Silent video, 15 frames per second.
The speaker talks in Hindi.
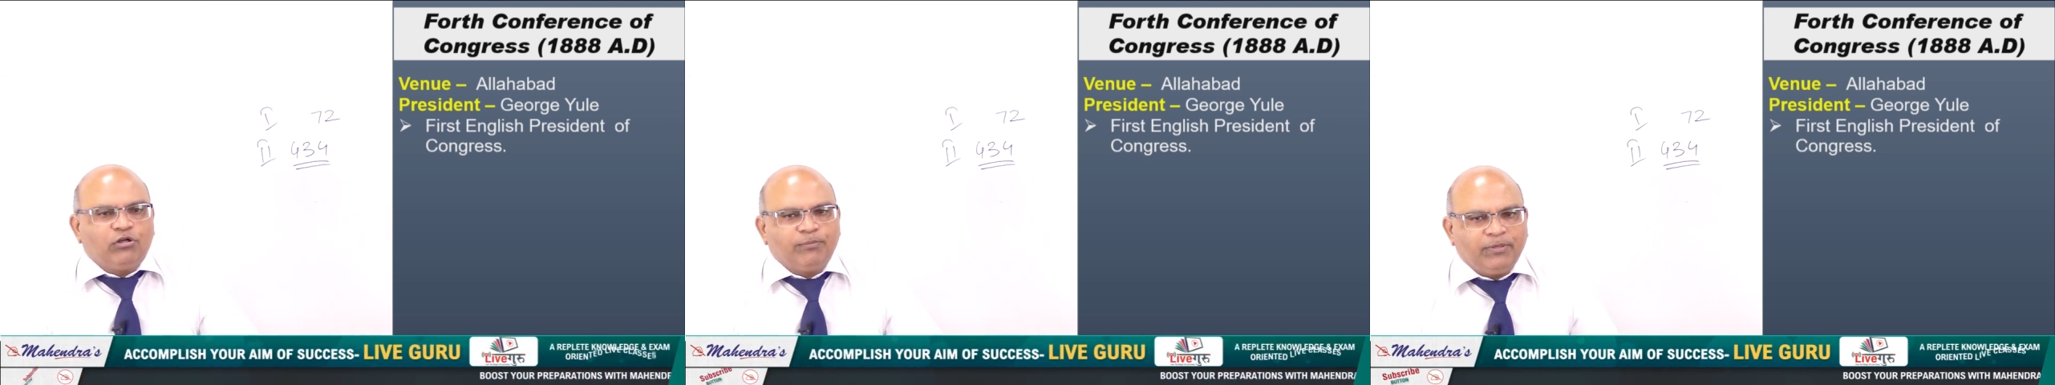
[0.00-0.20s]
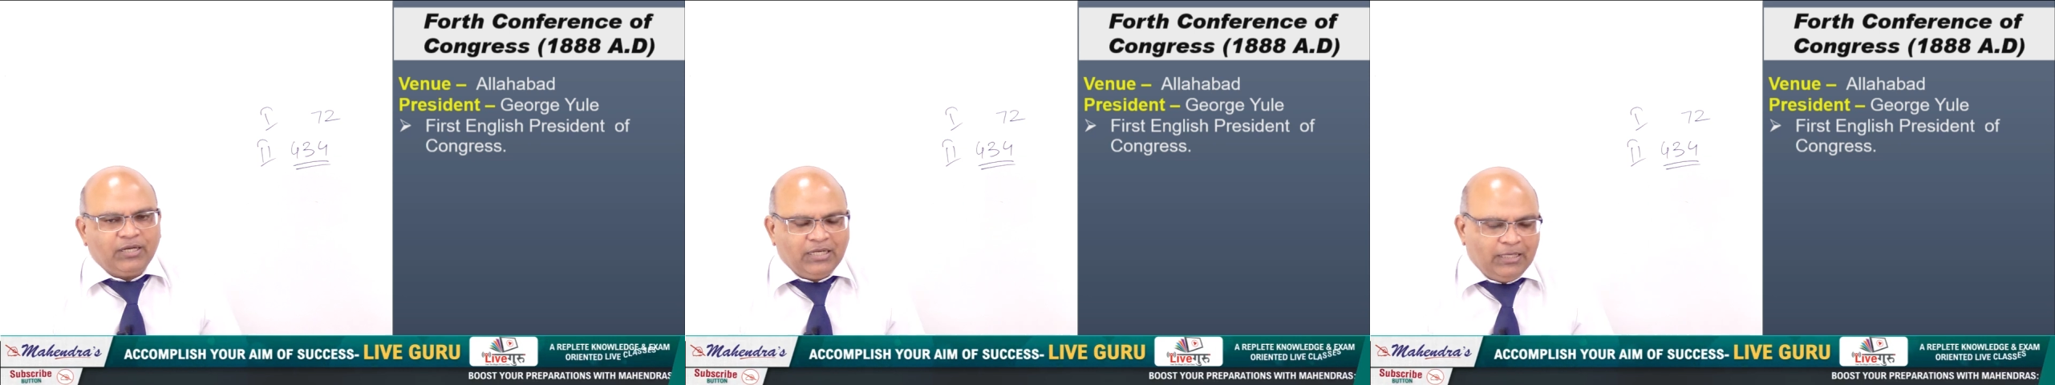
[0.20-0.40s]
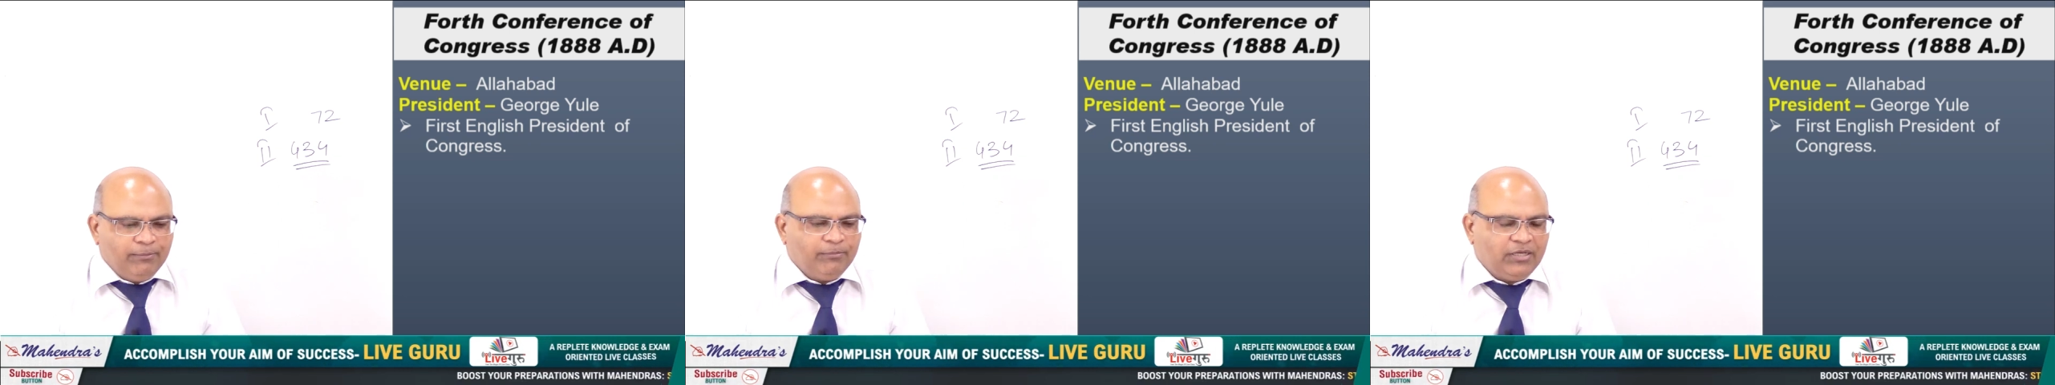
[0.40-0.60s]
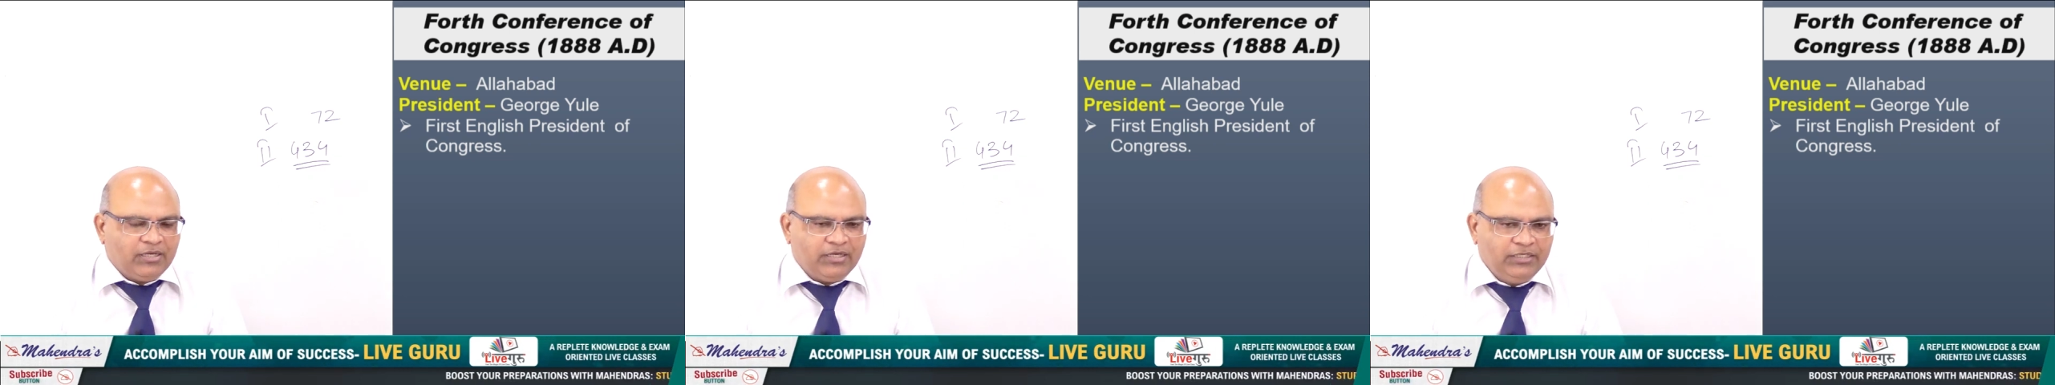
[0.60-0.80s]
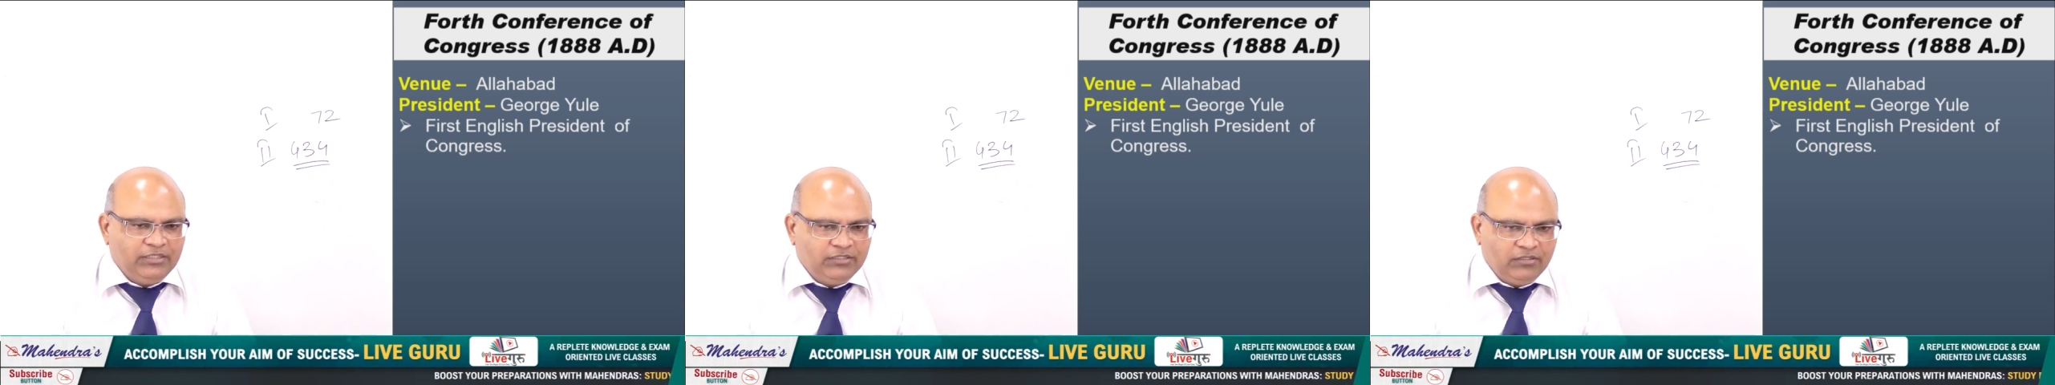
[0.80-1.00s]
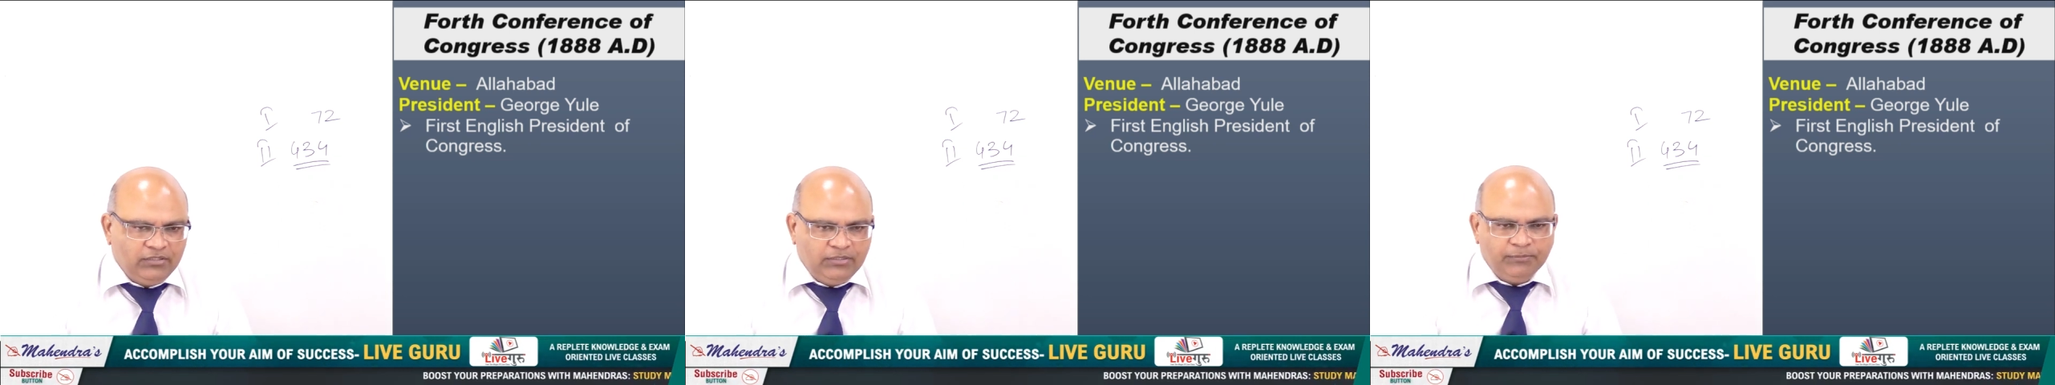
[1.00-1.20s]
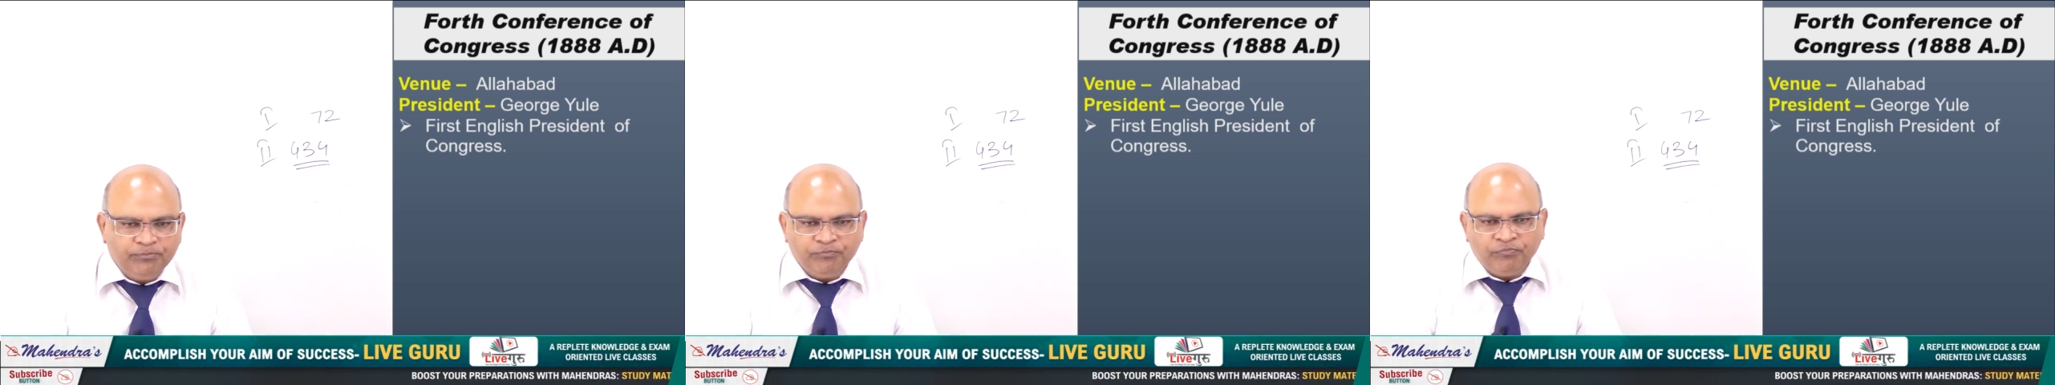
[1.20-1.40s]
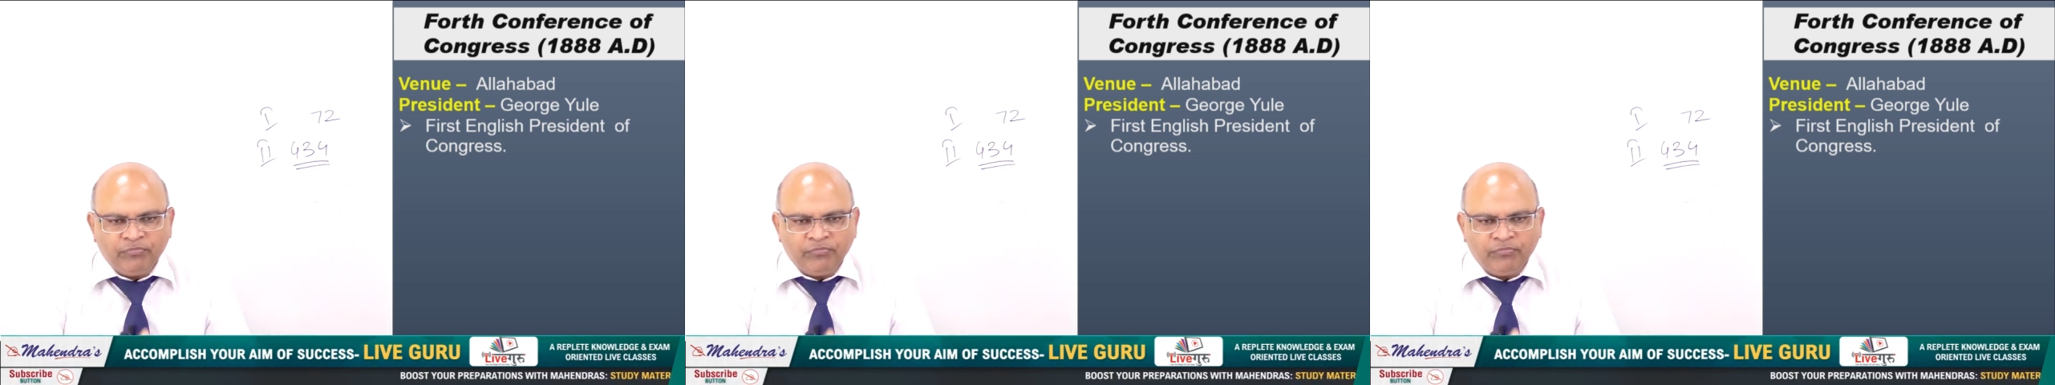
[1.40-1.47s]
तौर पर काम कर रही थी